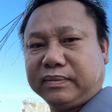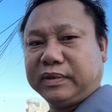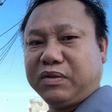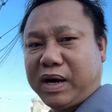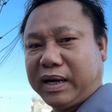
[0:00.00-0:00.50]

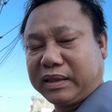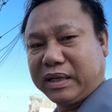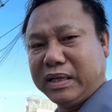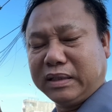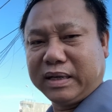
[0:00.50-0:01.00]
như vậy là
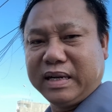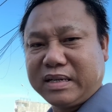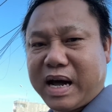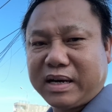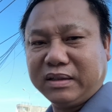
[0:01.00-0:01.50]
tiền nó đi
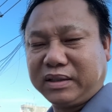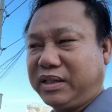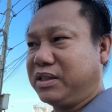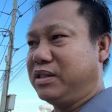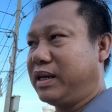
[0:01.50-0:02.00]
ra được thị
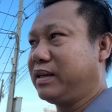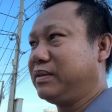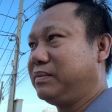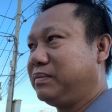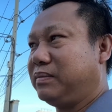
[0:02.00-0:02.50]
trường á
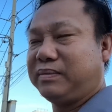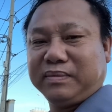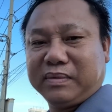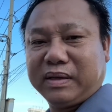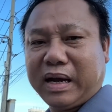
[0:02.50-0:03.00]

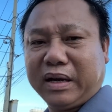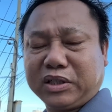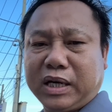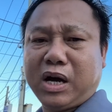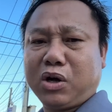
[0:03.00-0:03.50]
là nó
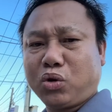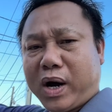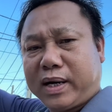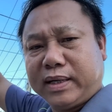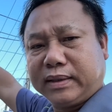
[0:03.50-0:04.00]
sẽ lan
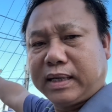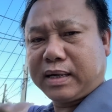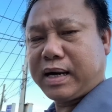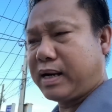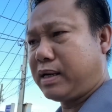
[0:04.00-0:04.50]
tỏa đi tất
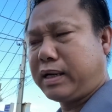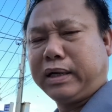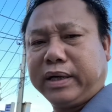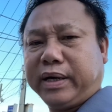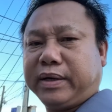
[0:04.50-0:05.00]
cả các
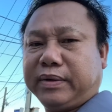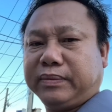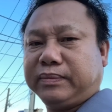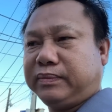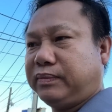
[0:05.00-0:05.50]
ngành nghề
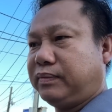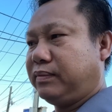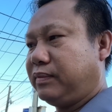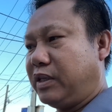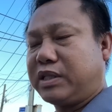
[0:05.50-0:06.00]

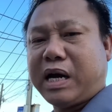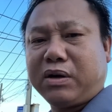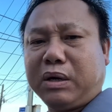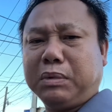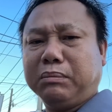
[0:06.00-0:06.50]
thì sau
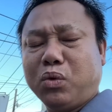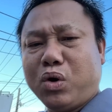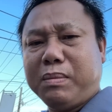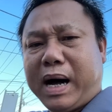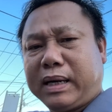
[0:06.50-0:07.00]
đó mình
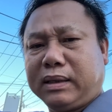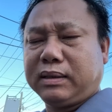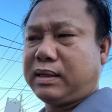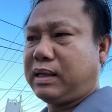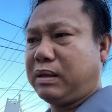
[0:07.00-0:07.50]
mua
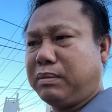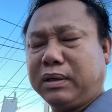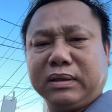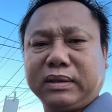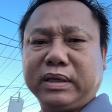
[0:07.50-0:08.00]
bán hay là
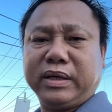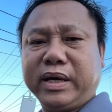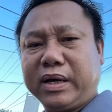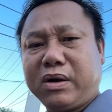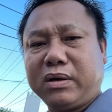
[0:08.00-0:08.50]
mình cái gì
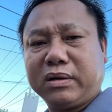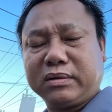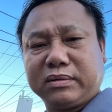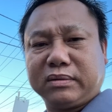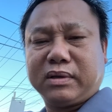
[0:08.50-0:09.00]
gì đó
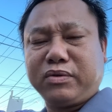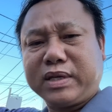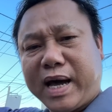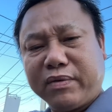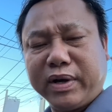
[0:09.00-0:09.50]
lỏng
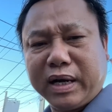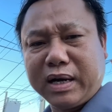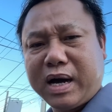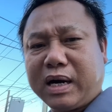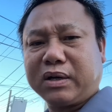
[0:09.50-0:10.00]
chạy về ngân
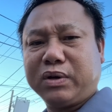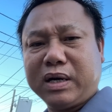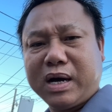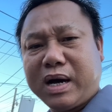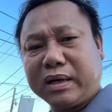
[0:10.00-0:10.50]
hàng rồi
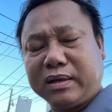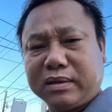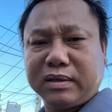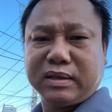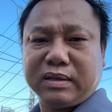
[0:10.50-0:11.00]
ngân hàng nó
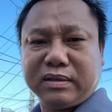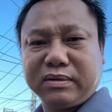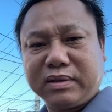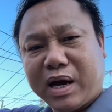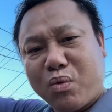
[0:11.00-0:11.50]

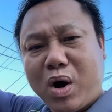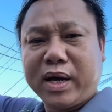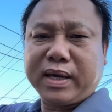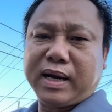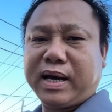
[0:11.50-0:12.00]
nó chạy
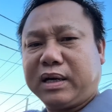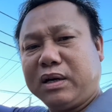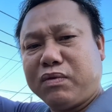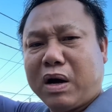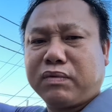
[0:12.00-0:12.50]
qua chạy lại
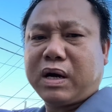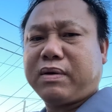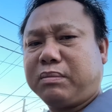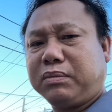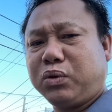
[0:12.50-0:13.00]
nó vàng
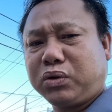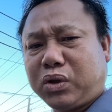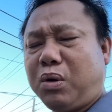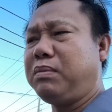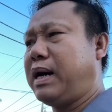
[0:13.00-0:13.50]
vàng nó
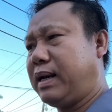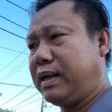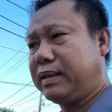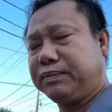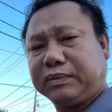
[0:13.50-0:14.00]
tóm lại
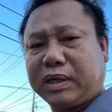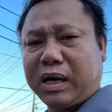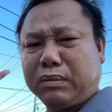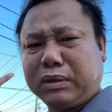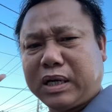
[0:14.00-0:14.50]
là các
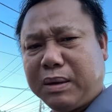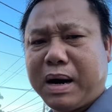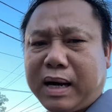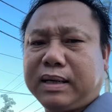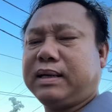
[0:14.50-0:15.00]
anh kho
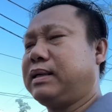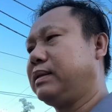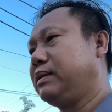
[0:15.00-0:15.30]
bạc là